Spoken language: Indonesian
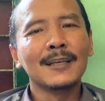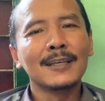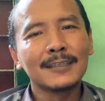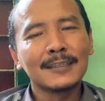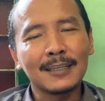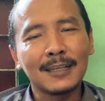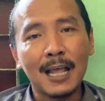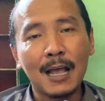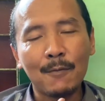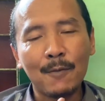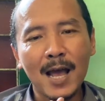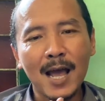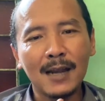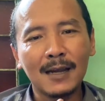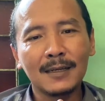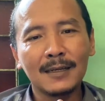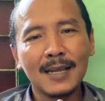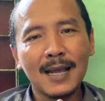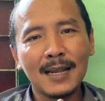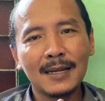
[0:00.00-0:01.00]
Selamat
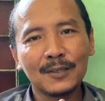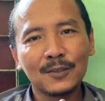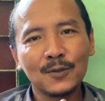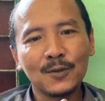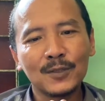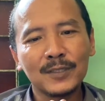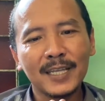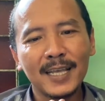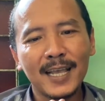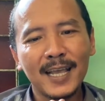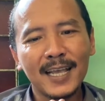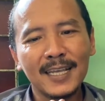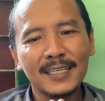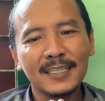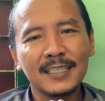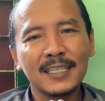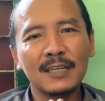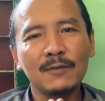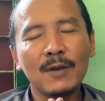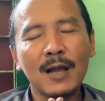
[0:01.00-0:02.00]
dan sukses.
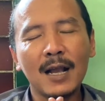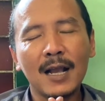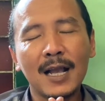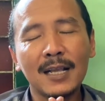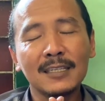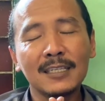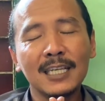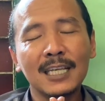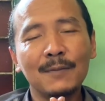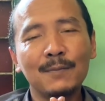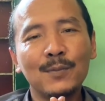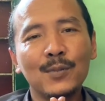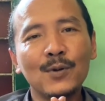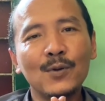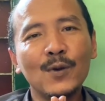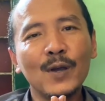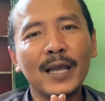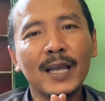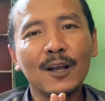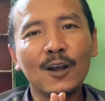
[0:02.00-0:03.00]
Terima kasih Bu
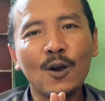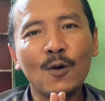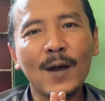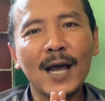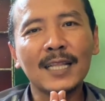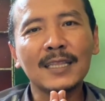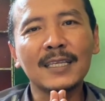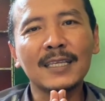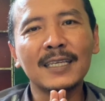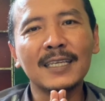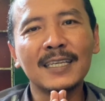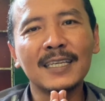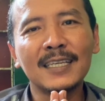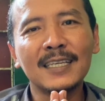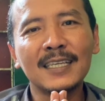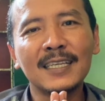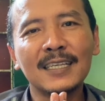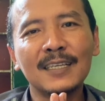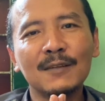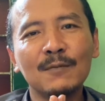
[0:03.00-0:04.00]
Ekowati.
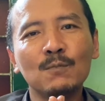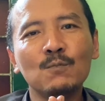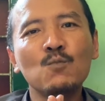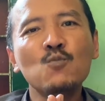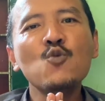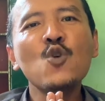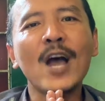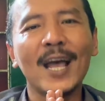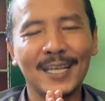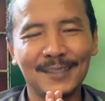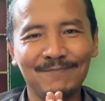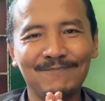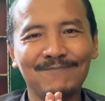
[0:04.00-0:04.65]
Muah.